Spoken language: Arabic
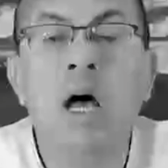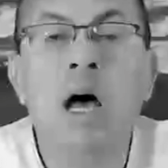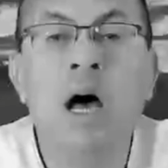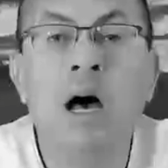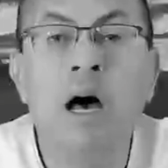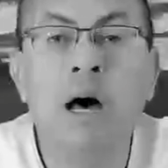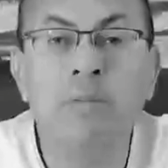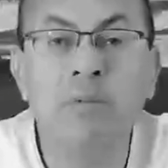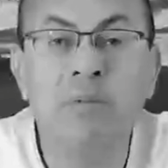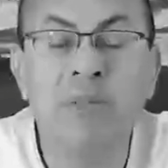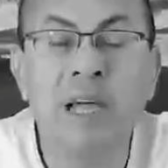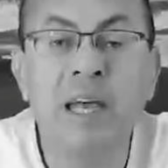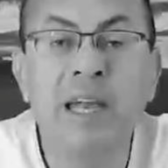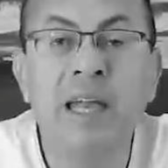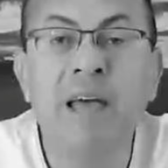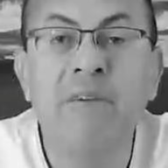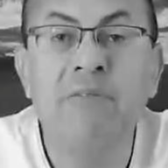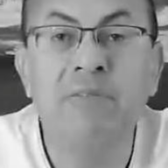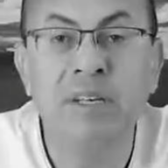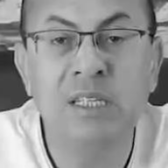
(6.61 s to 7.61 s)
خبطه
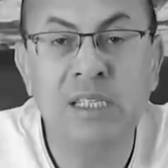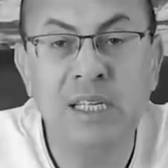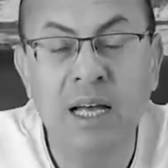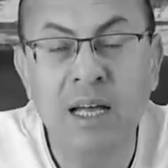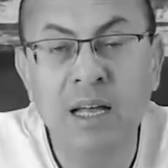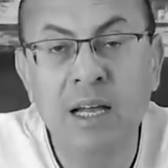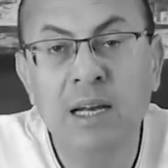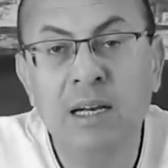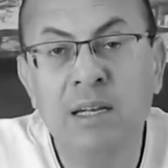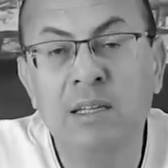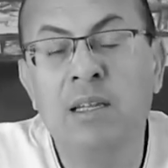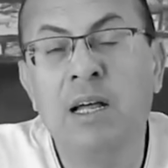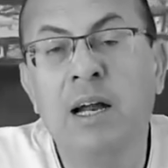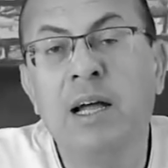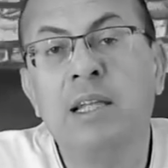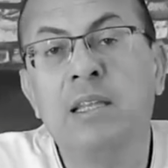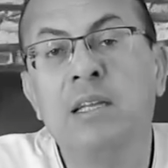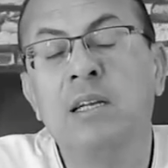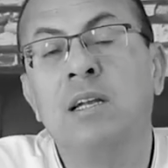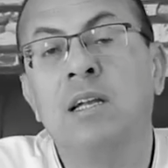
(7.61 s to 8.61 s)
نافذه
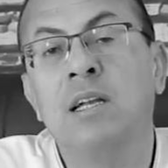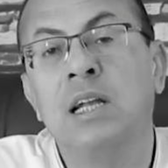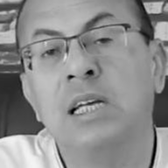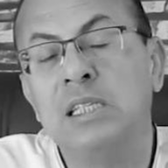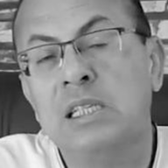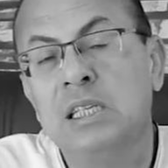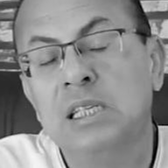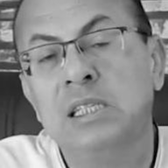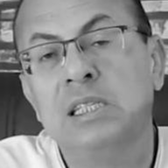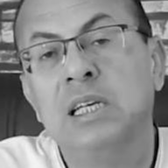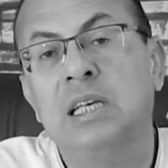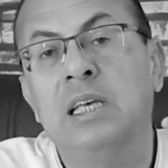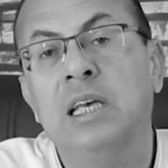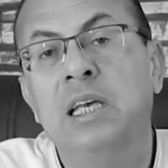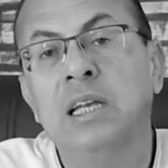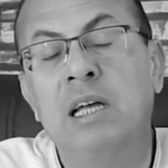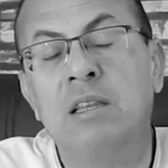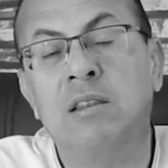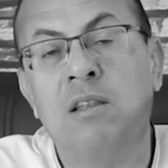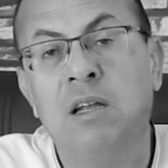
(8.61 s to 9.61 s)
لدرجه ان نص
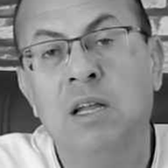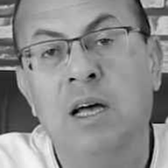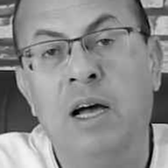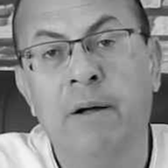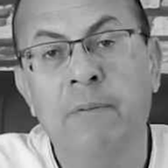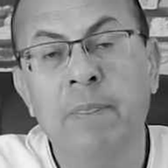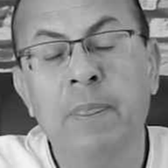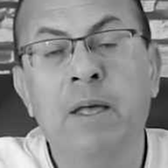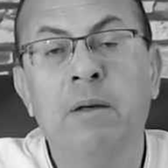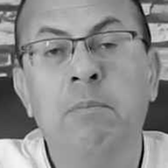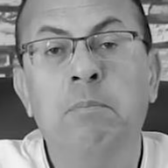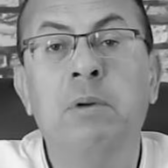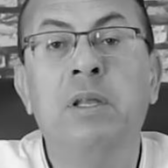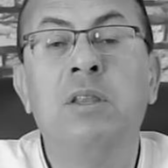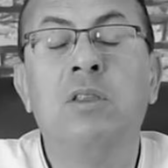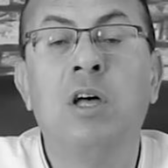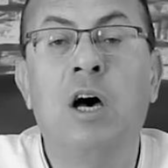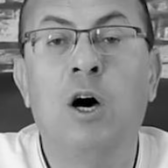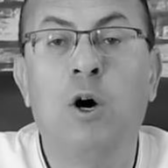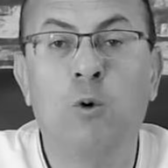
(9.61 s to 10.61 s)
السكينه طلع من
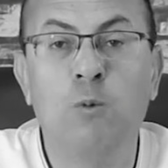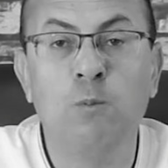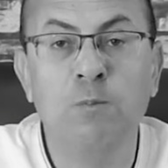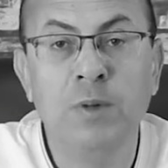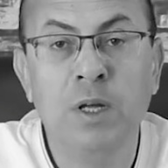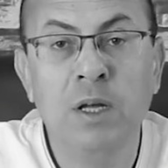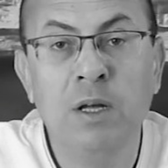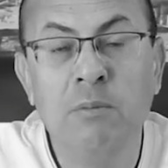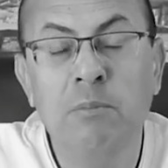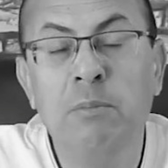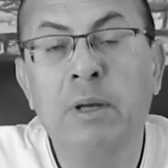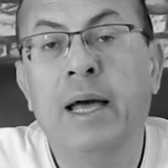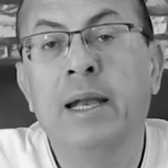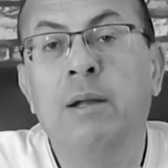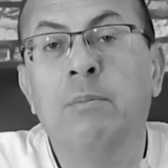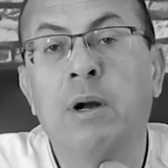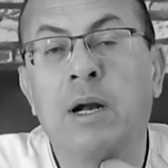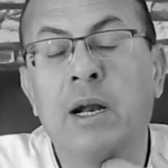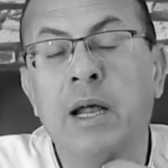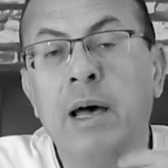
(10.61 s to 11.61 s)
ظهره
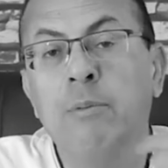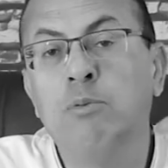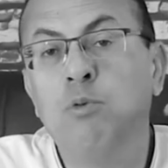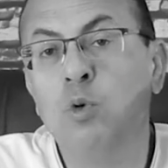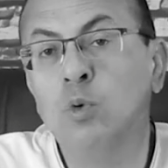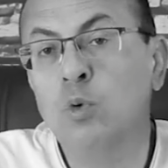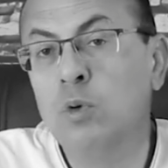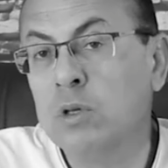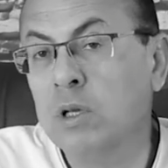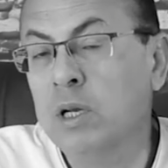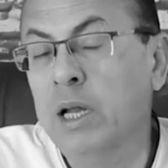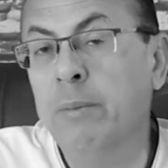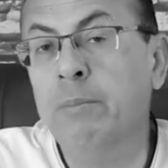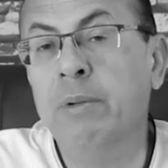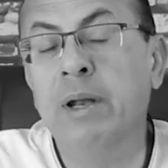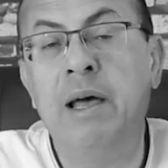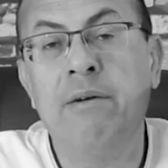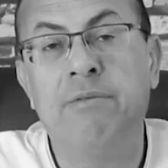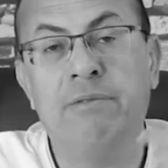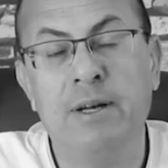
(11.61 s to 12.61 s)
يعني من رقبته طلع
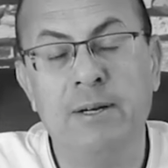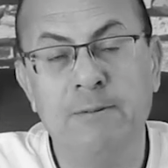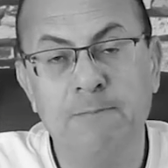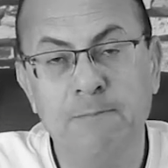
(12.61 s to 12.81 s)
من قفاه